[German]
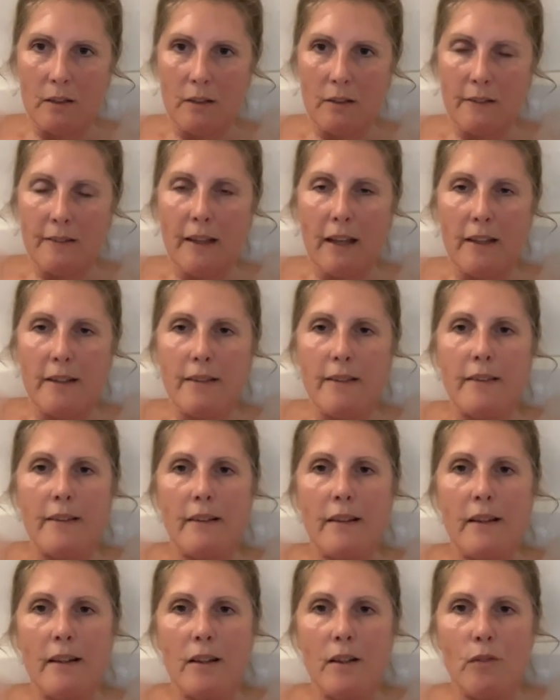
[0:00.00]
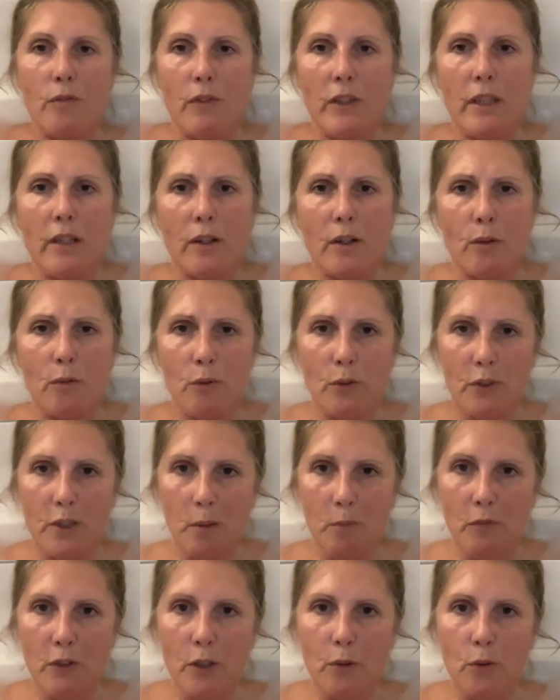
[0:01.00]
Das einzige Wir, von
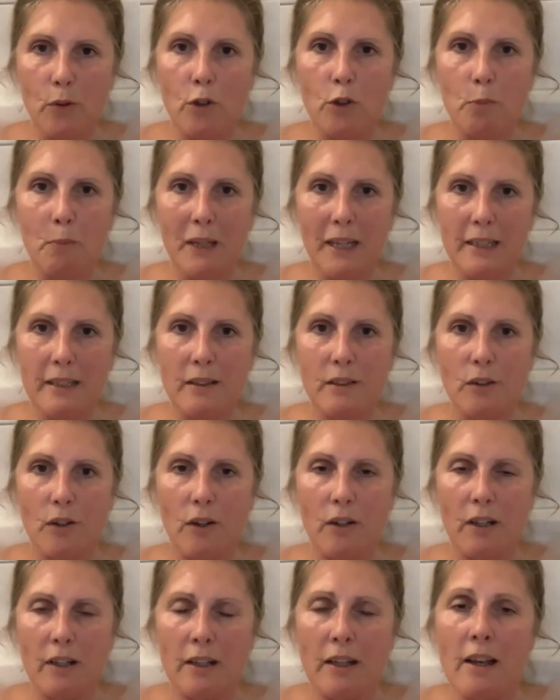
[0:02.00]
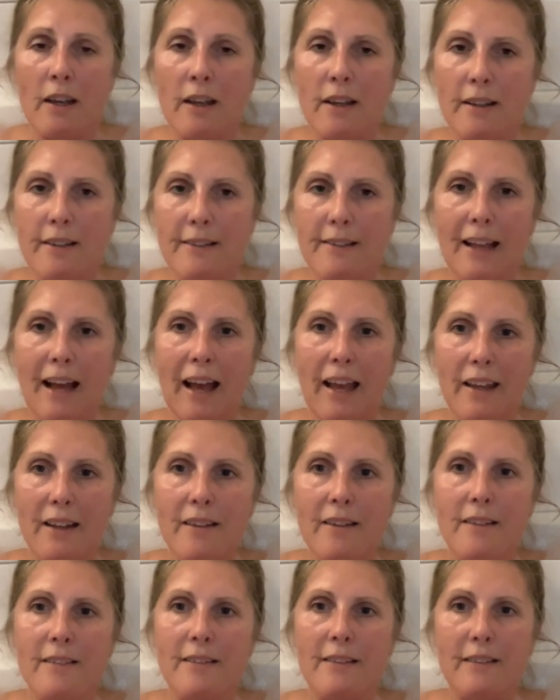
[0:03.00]
dem wir noch sprechen können, ist
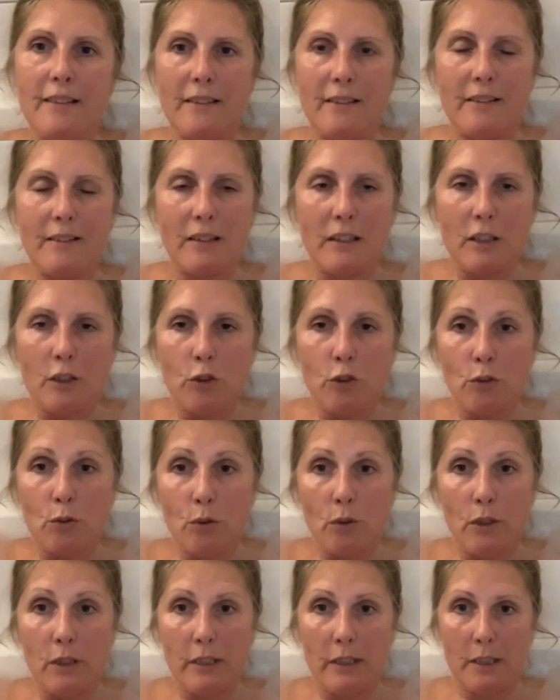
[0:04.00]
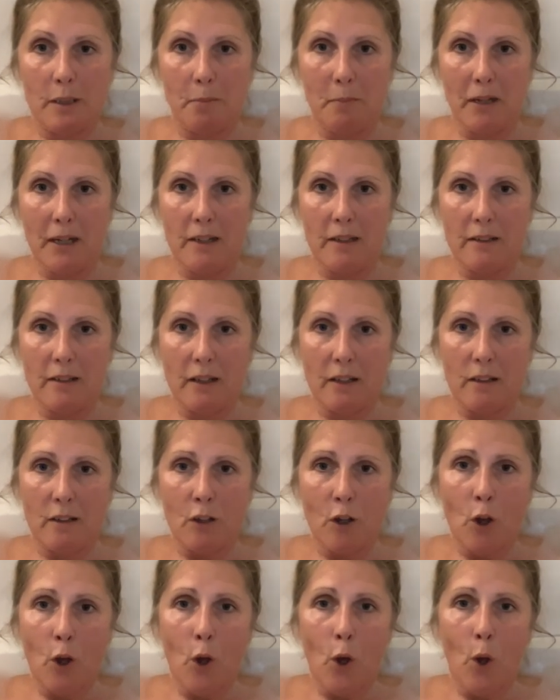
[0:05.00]
eines, das sich schuldig gemacht hat.
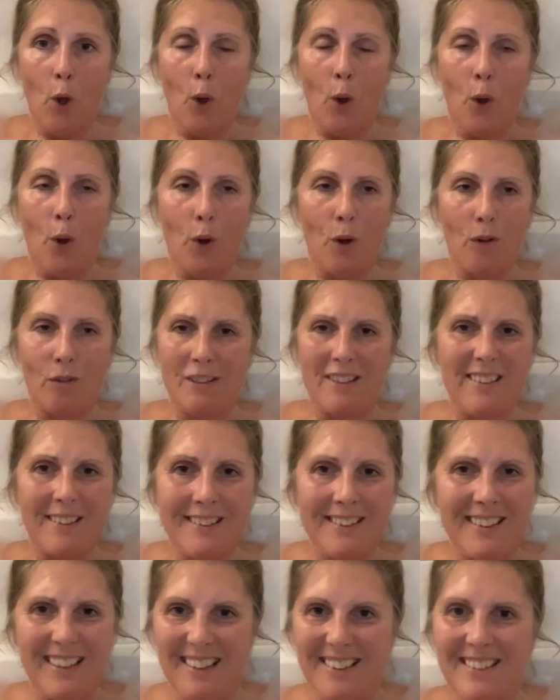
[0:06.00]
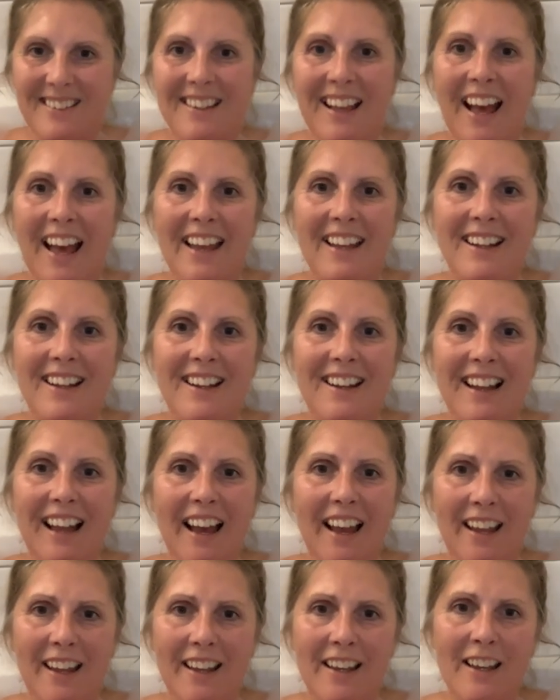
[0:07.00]
Und es ist ganz
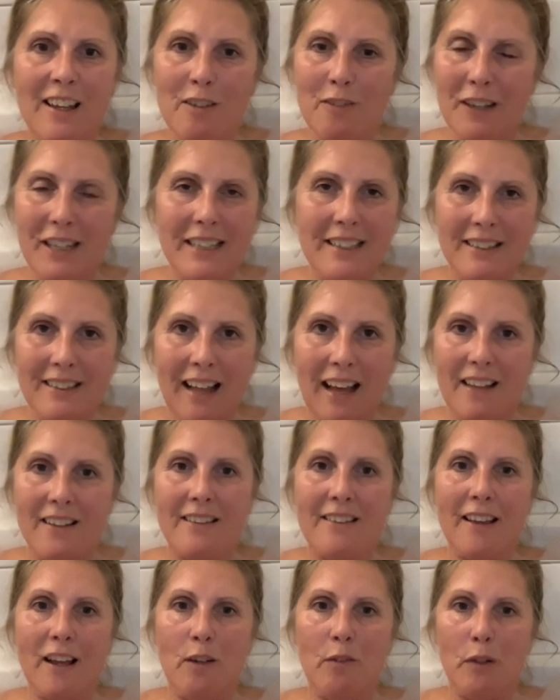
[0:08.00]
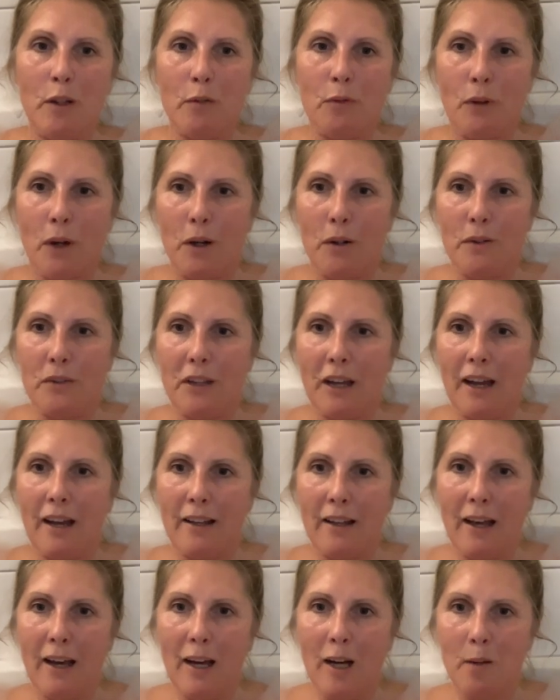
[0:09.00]
einerlei, welchen Anteil wir Frauen
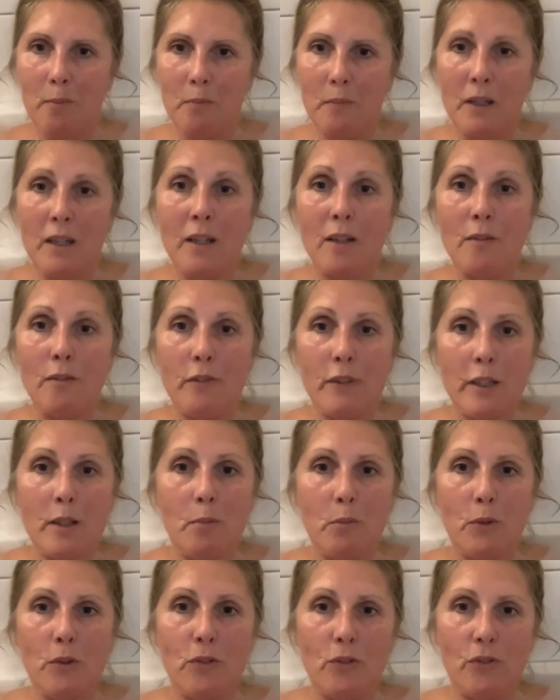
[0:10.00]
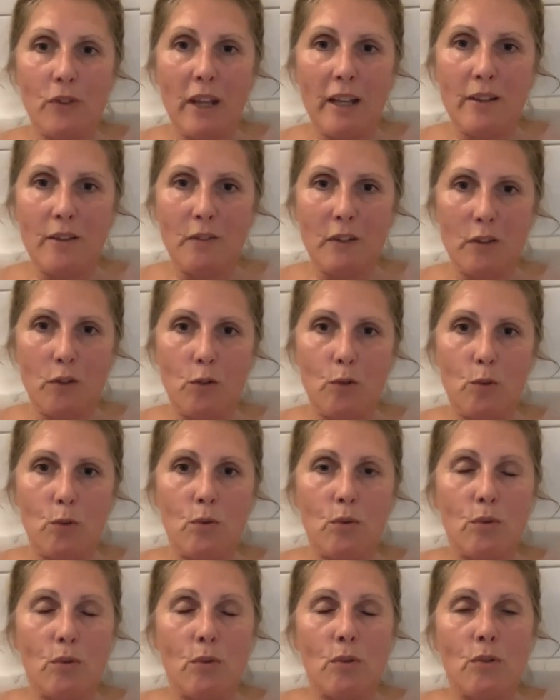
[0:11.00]
daran haben. Wir müssen etwas
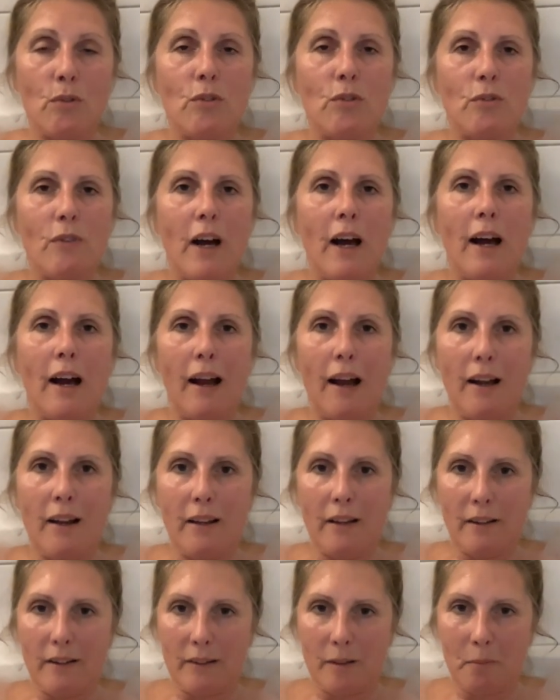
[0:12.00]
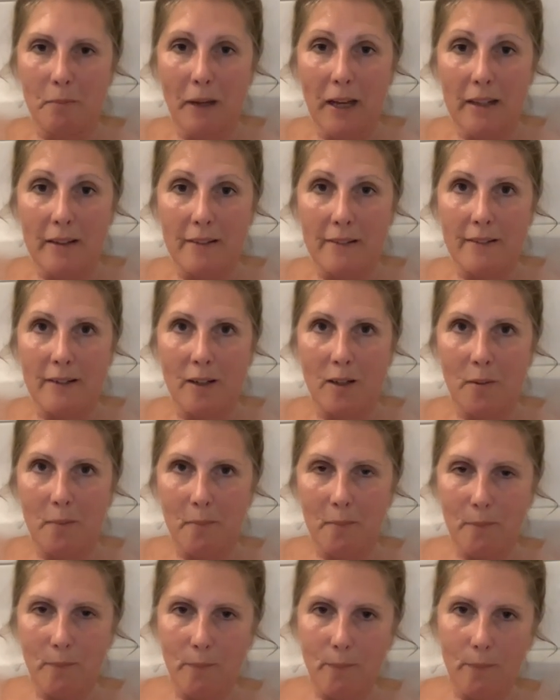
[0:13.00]
tun, und zwar alle
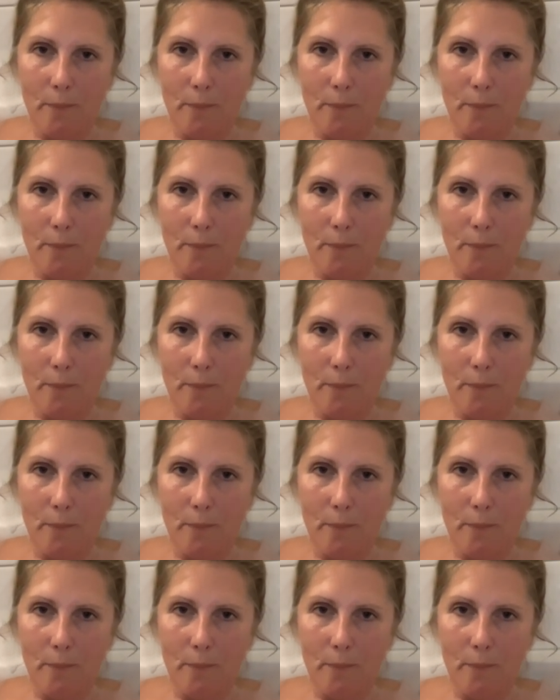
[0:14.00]
gemeinsam.